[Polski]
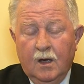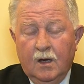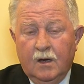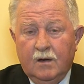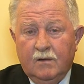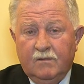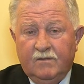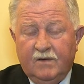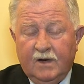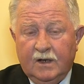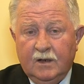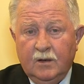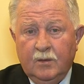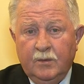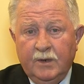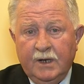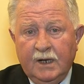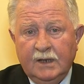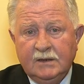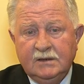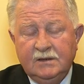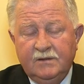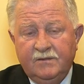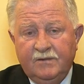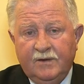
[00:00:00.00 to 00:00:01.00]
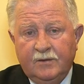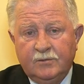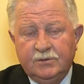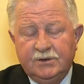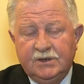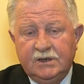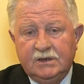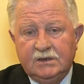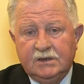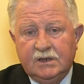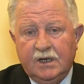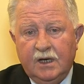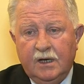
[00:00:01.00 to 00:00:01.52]
W aglomeracji
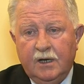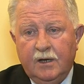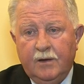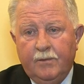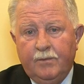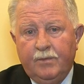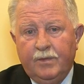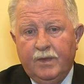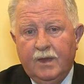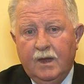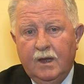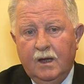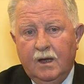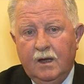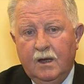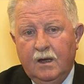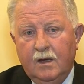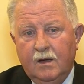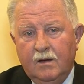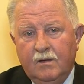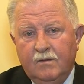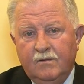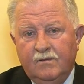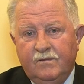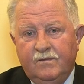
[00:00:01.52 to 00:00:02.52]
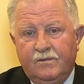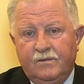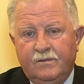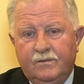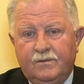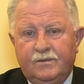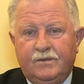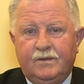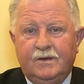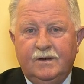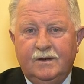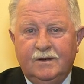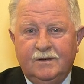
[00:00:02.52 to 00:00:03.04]
wałbrzyskiej mm,
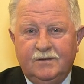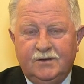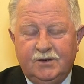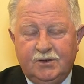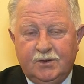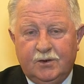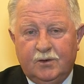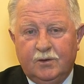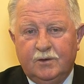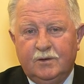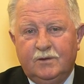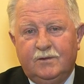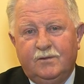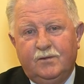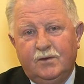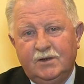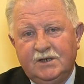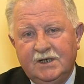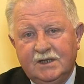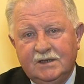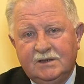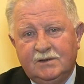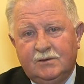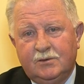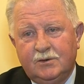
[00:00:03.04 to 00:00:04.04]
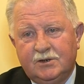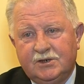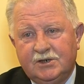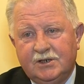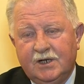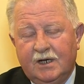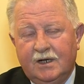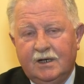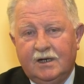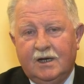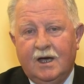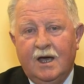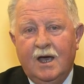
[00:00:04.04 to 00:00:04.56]
wśród
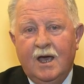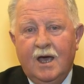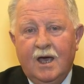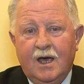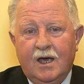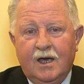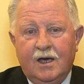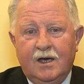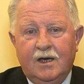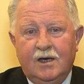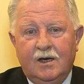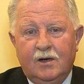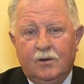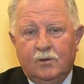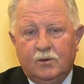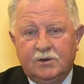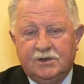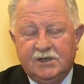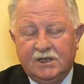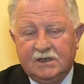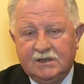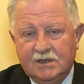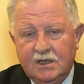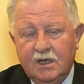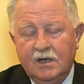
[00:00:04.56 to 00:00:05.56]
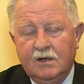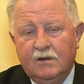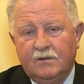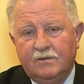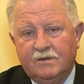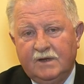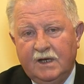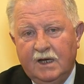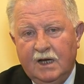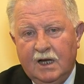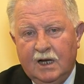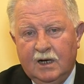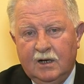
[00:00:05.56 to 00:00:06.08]
23 Y,
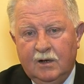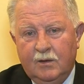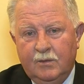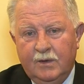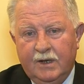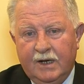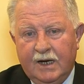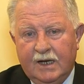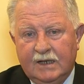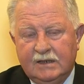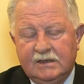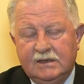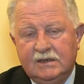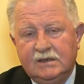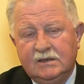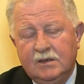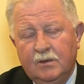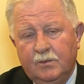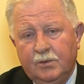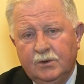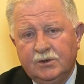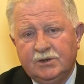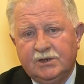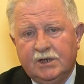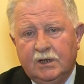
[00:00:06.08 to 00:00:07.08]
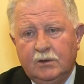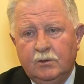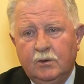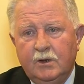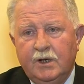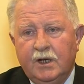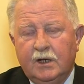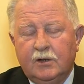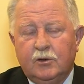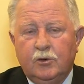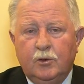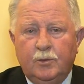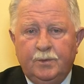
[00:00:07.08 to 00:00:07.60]
uczestników tej aglomeracji są
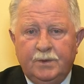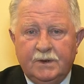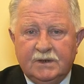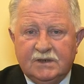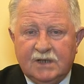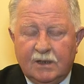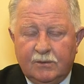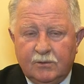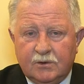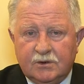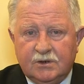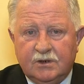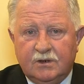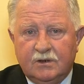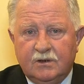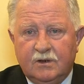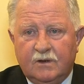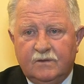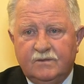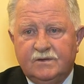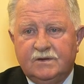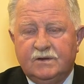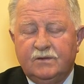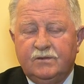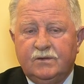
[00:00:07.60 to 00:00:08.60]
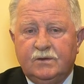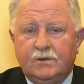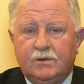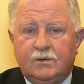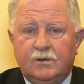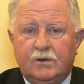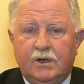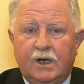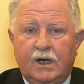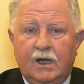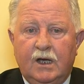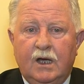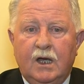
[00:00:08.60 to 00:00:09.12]
poszczególne grupy samorządowców,
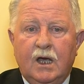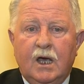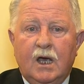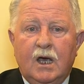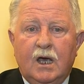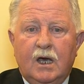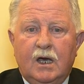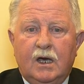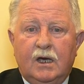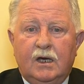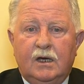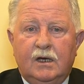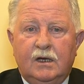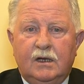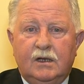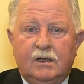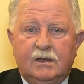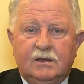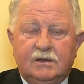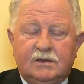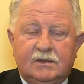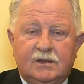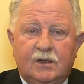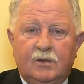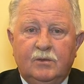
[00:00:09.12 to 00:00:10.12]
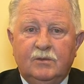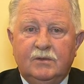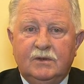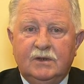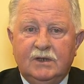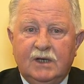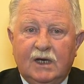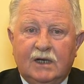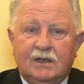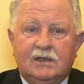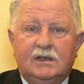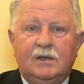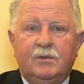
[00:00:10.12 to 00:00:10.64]
które y, są
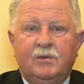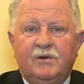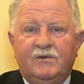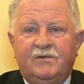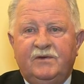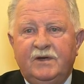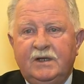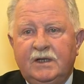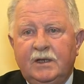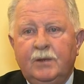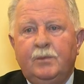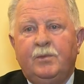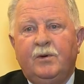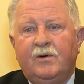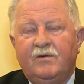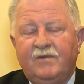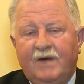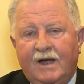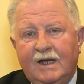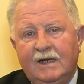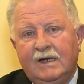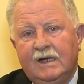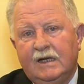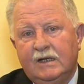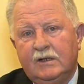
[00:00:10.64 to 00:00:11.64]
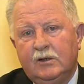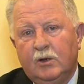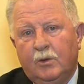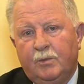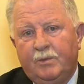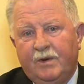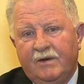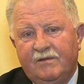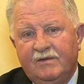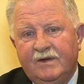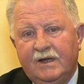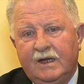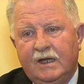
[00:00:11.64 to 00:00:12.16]
jak gdyby wytypowane do
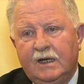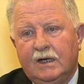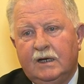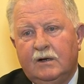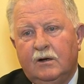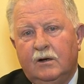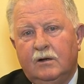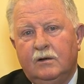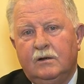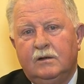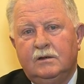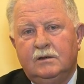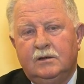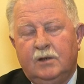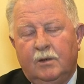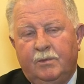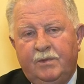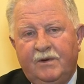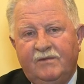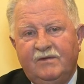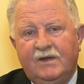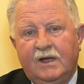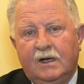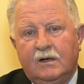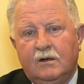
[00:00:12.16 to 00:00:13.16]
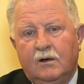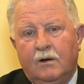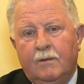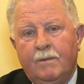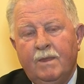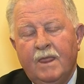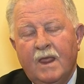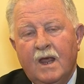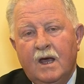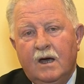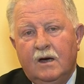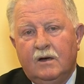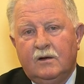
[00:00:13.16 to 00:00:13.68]
pewnego, do pewnego
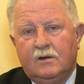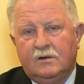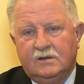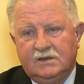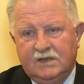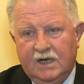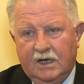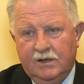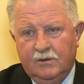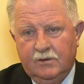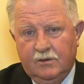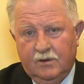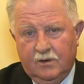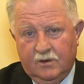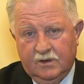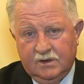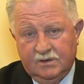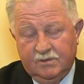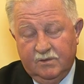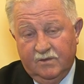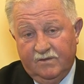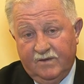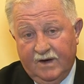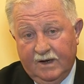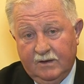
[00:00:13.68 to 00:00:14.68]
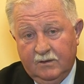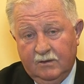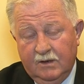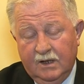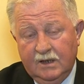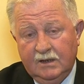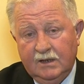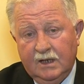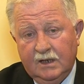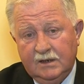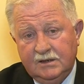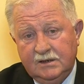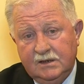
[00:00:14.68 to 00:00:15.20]
rodzaju rozmów.
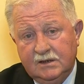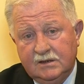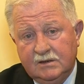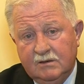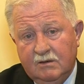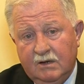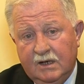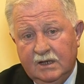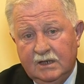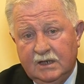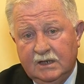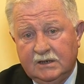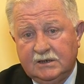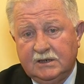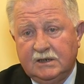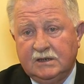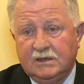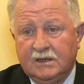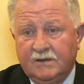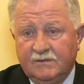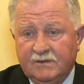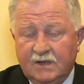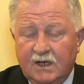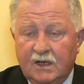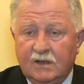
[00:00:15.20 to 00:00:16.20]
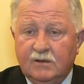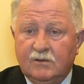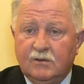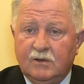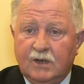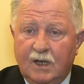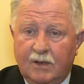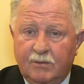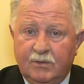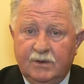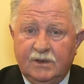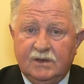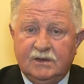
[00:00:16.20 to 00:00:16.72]
Akurat tak się składa, że ze względu
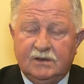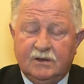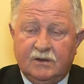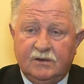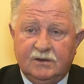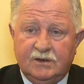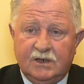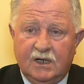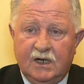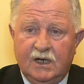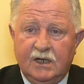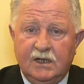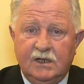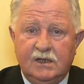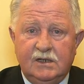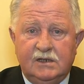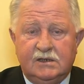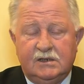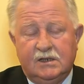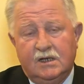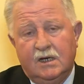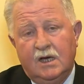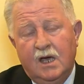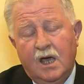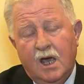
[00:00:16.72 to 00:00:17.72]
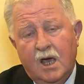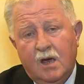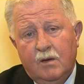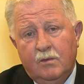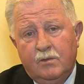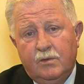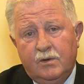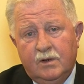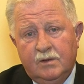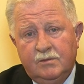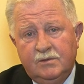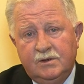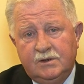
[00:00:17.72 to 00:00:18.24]
na bliskość granicy
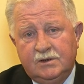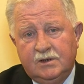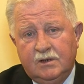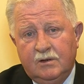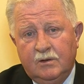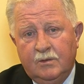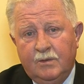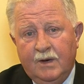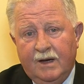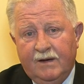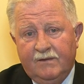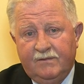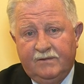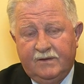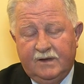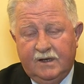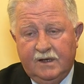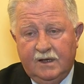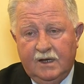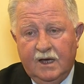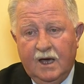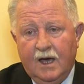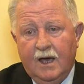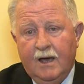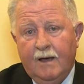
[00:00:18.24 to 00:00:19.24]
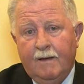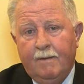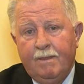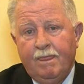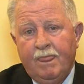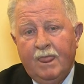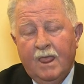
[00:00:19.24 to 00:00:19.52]
burmistrz Lubawki, ja,